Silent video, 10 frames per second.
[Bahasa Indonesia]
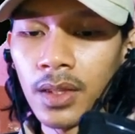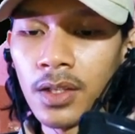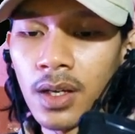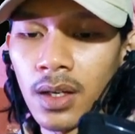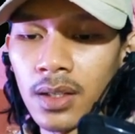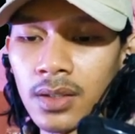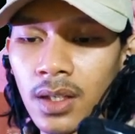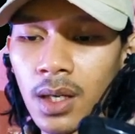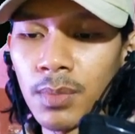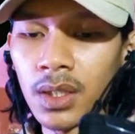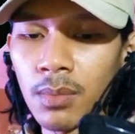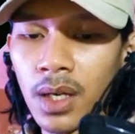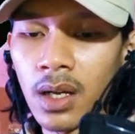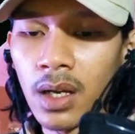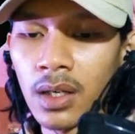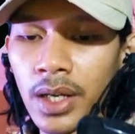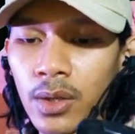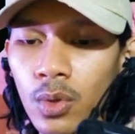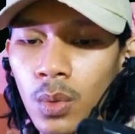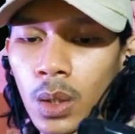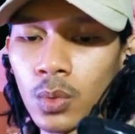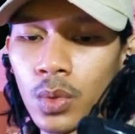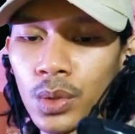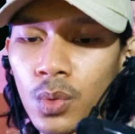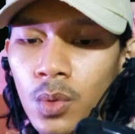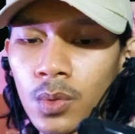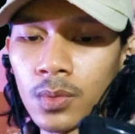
Dia alasan kami tak mengalahkan Neklor waktu itu.